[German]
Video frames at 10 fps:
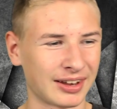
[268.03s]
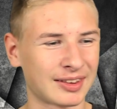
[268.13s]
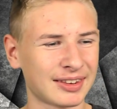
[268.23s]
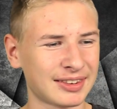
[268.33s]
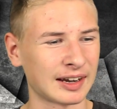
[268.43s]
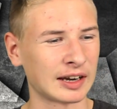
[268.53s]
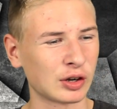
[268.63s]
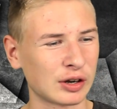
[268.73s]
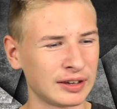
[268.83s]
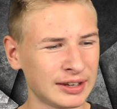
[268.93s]
Und das ist dann
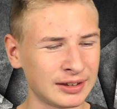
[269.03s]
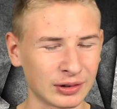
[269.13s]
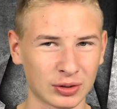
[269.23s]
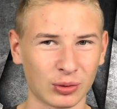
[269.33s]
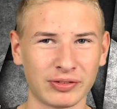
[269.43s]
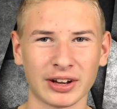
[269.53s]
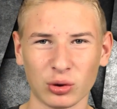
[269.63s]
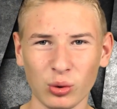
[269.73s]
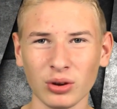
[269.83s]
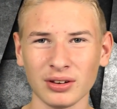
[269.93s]
natürlich nicht nur so
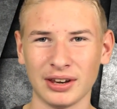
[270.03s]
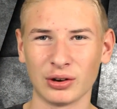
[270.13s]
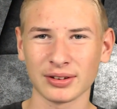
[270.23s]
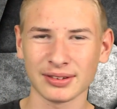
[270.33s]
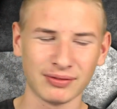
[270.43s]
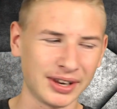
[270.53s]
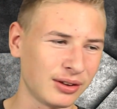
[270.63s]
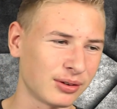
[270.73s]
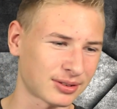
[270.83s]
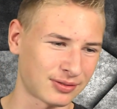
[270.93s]
Vergnügen, die neuesten
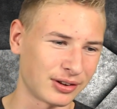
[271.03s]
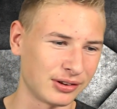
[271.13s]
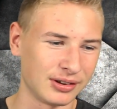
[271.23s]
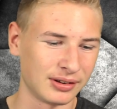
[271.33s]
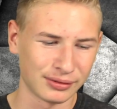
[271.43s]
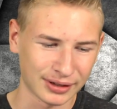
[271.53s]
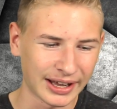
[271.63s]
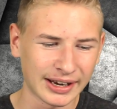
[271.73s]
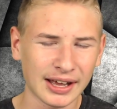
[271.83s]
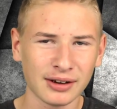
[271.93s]
Videos von
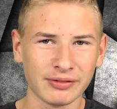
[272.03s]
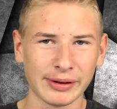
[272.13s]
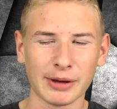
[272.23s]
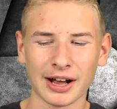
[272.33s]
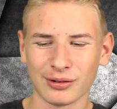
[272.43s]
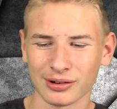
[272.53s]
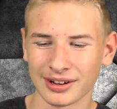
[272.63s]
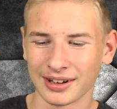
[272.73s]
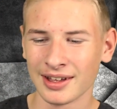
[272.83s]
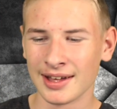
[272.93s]
keine Ahnung wem
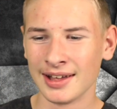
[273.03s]
angucken,